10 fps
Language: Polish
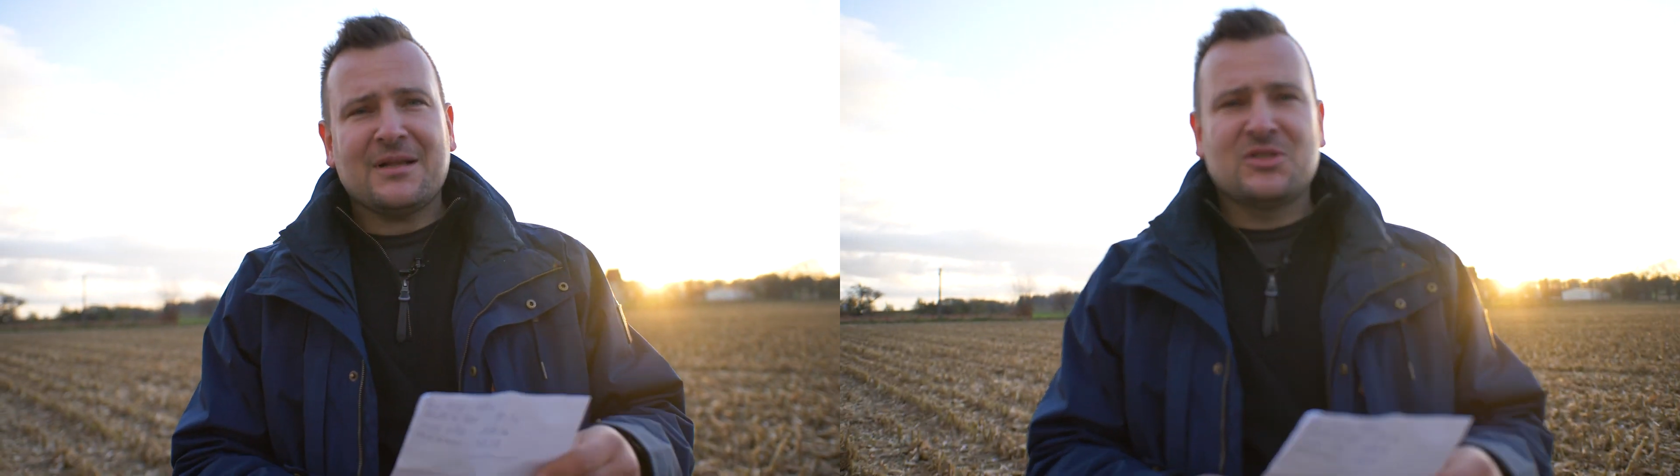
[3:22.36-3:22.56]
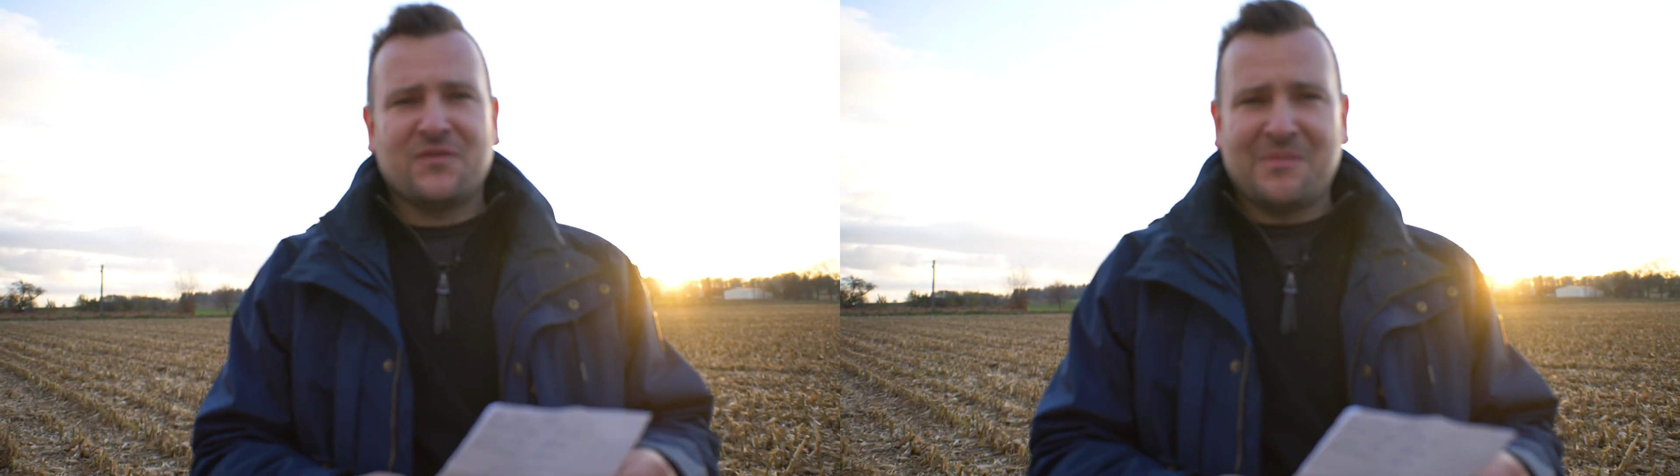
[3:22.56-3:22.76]

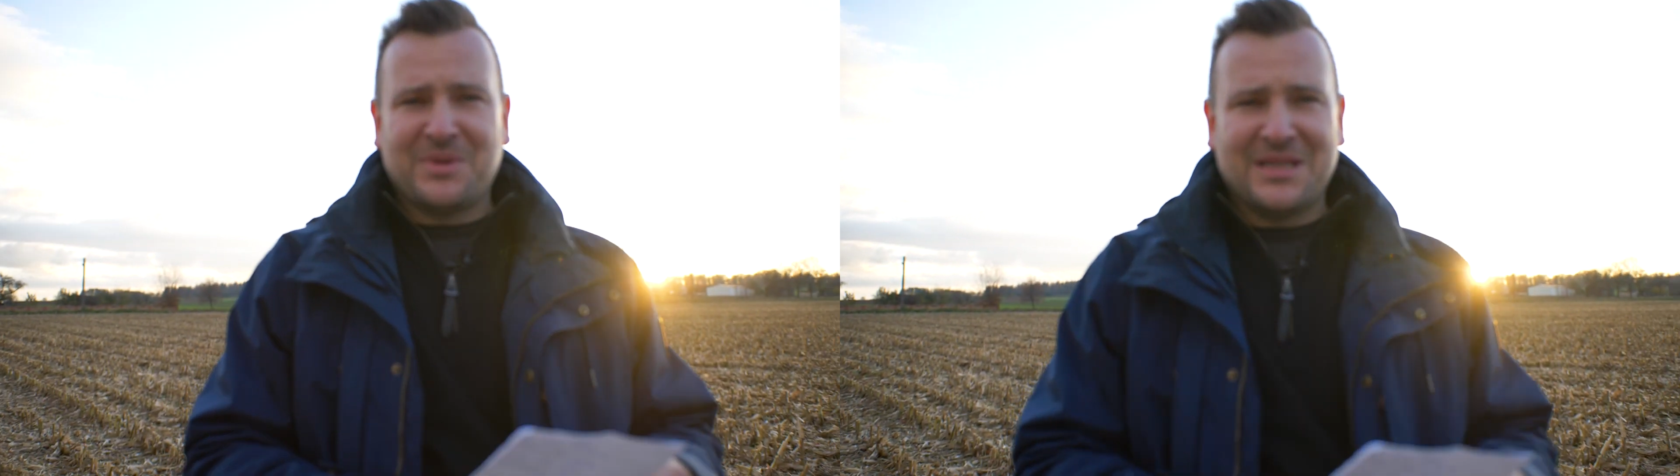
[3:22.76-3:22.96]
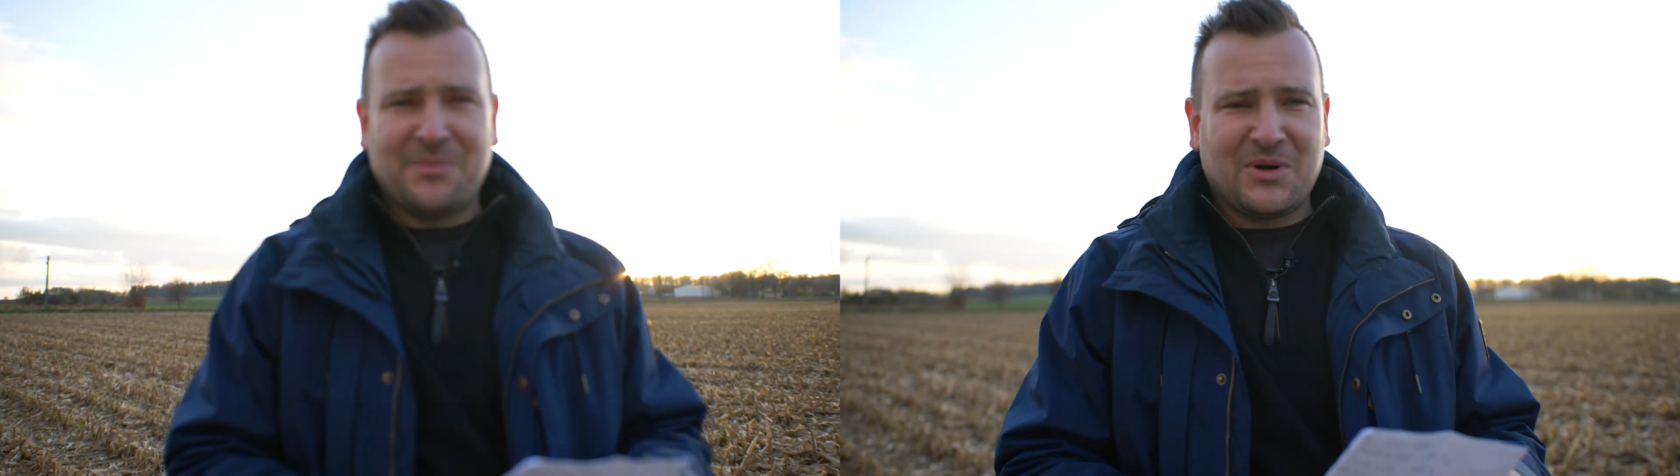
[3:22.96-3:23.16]
co Wam
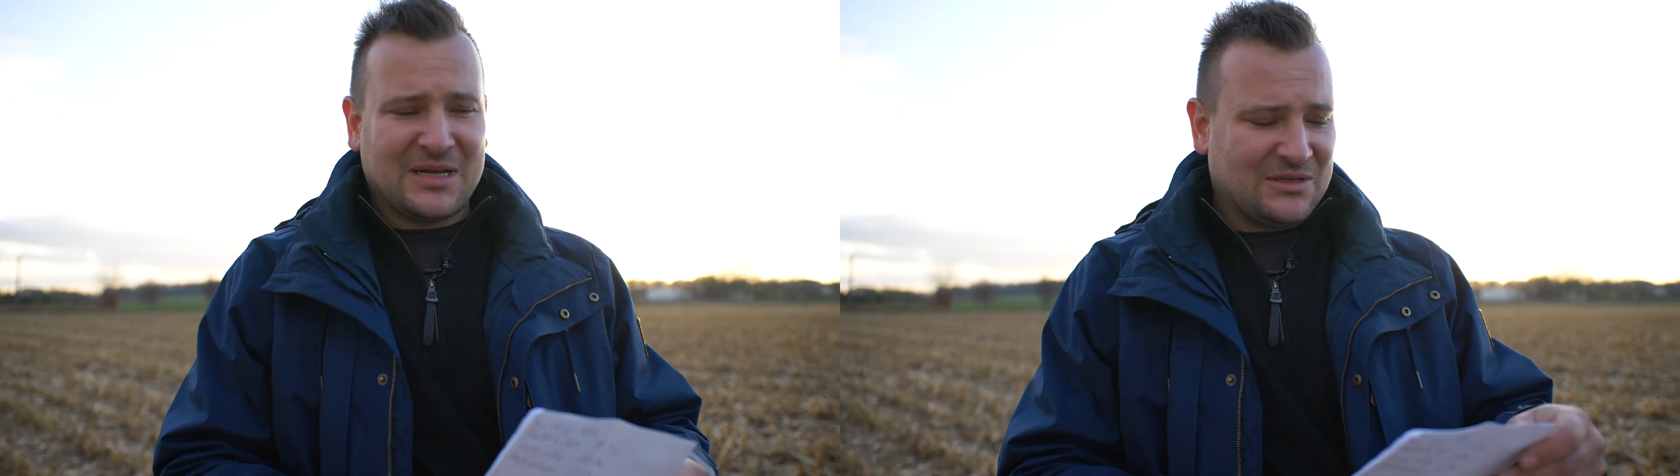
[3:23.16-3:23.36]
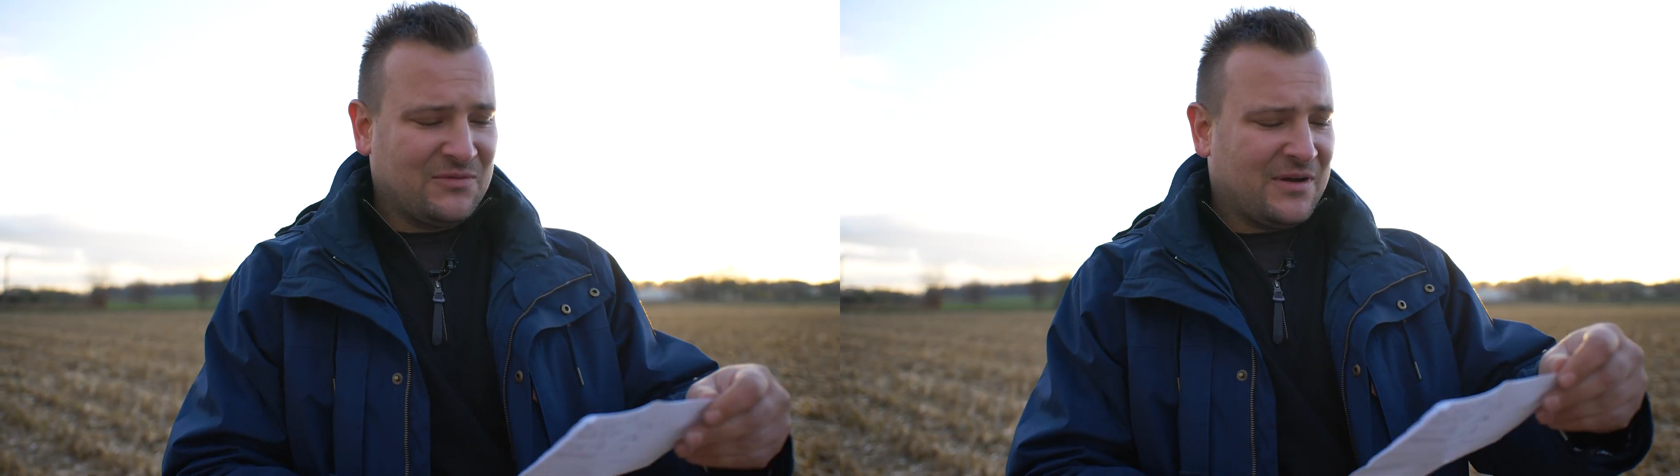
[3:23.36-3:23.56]
będę
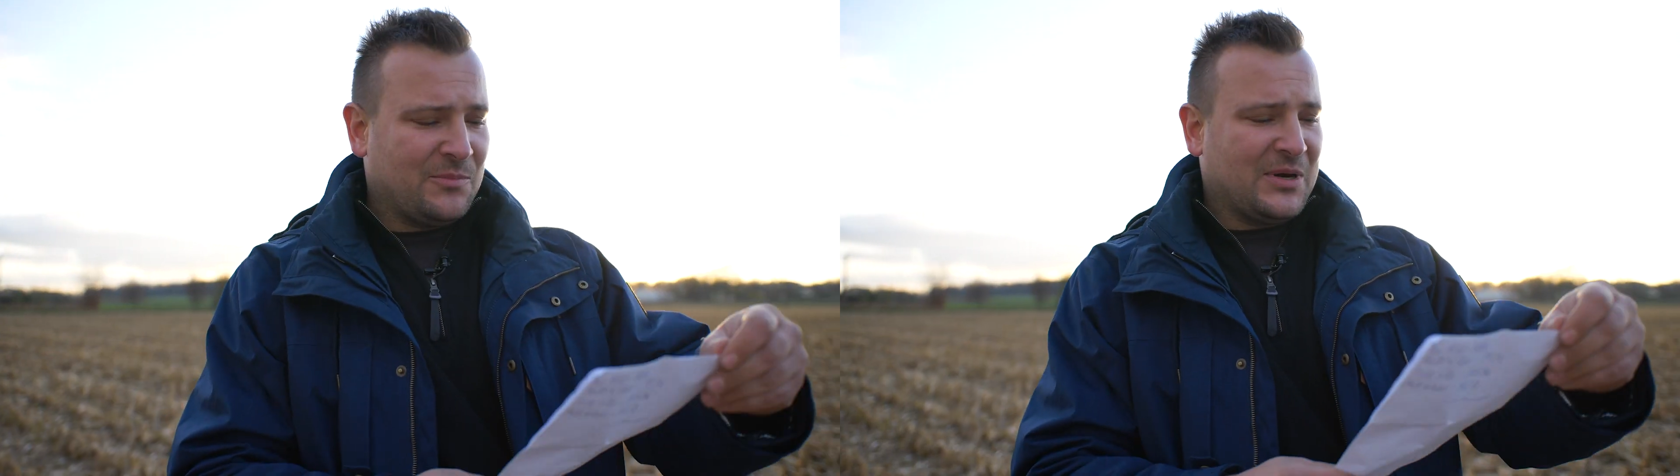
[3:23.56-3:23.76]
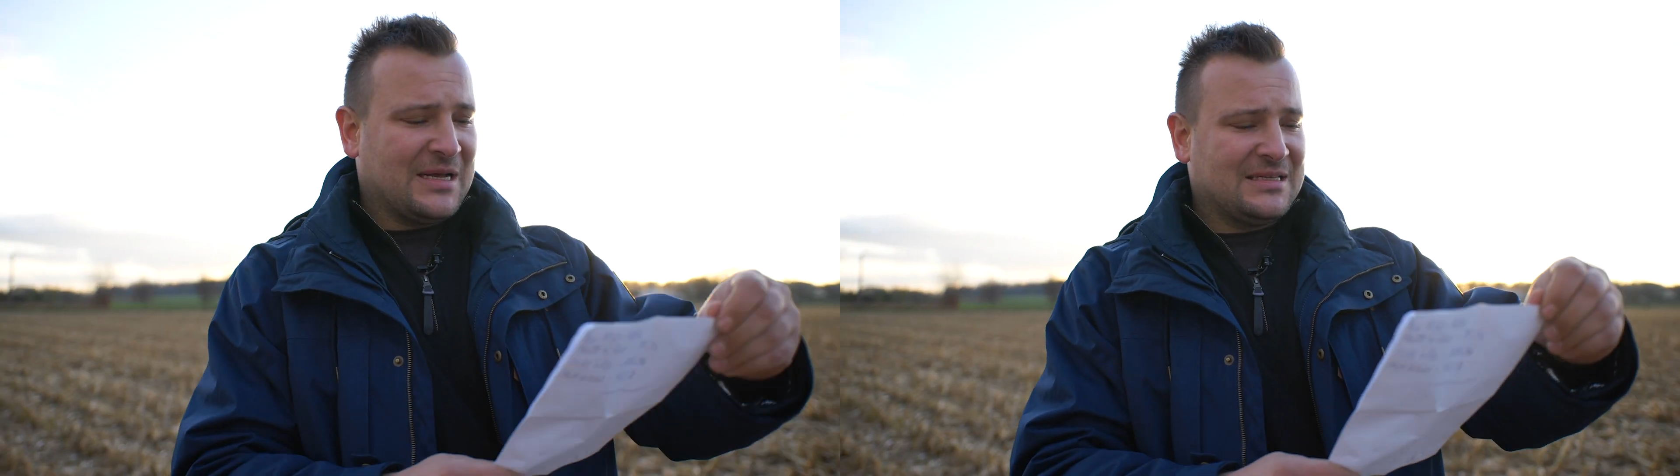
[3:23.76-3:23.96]
pokazywał,
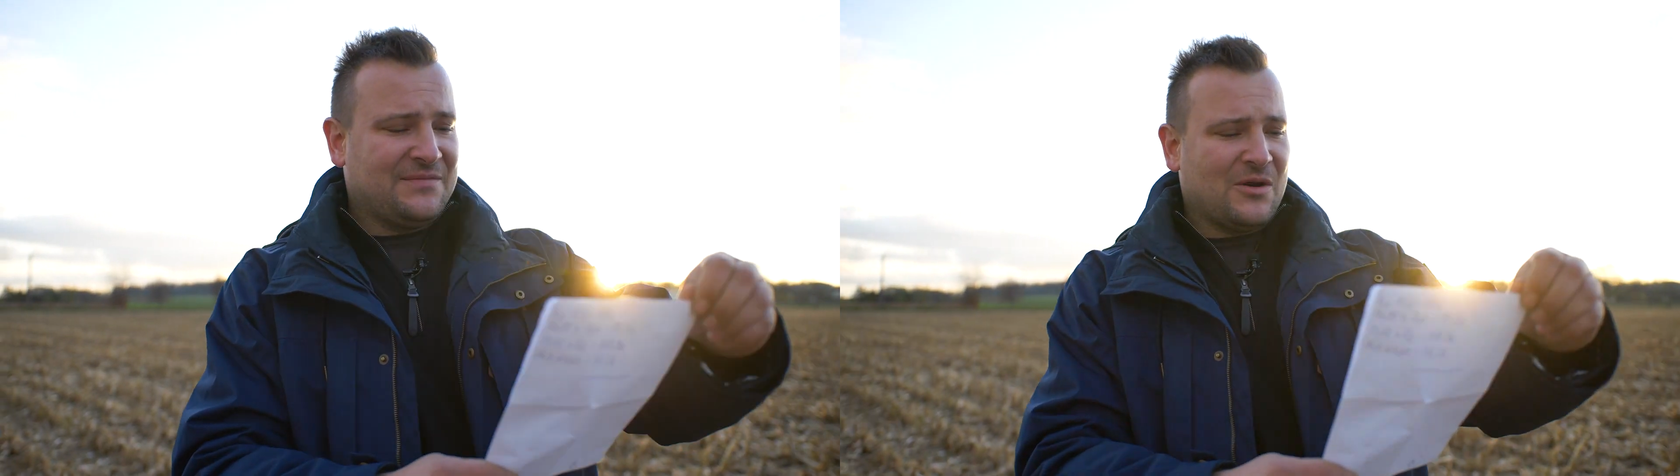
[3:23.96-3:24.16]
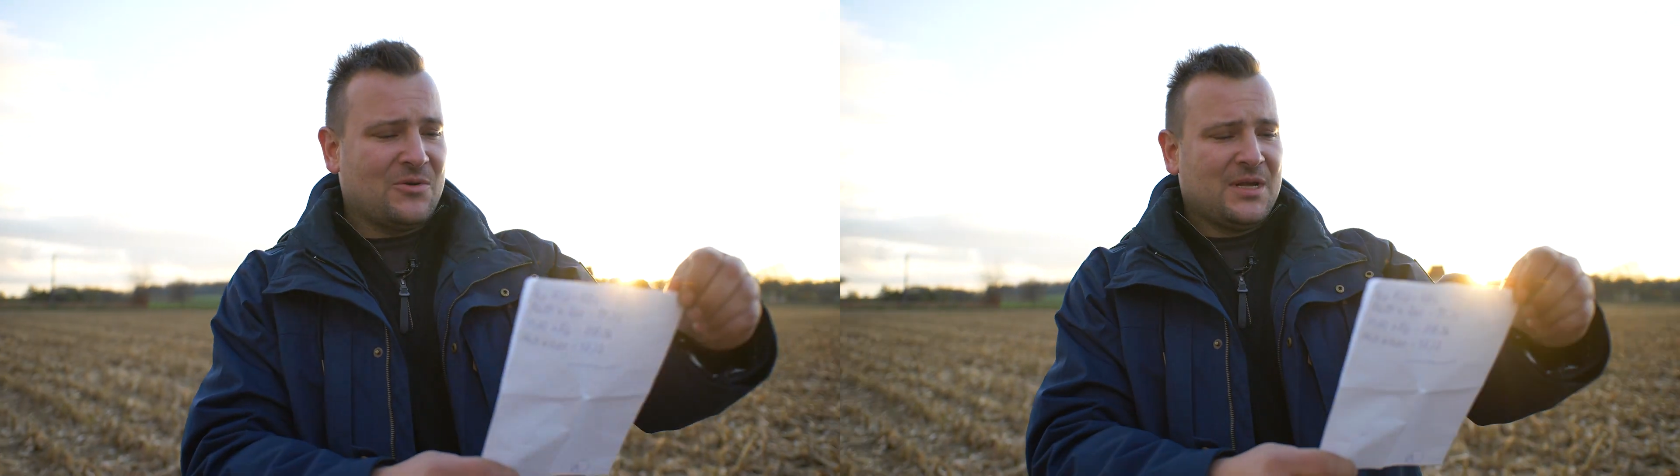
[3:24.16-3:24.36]

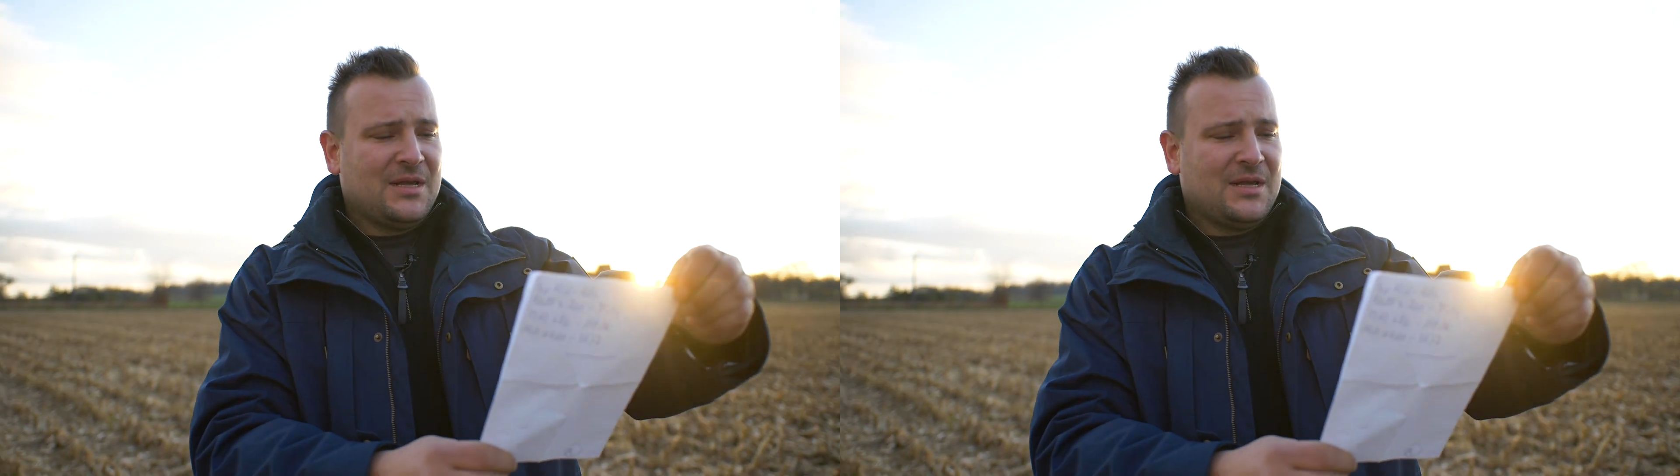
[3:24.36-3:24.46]
pokazywał.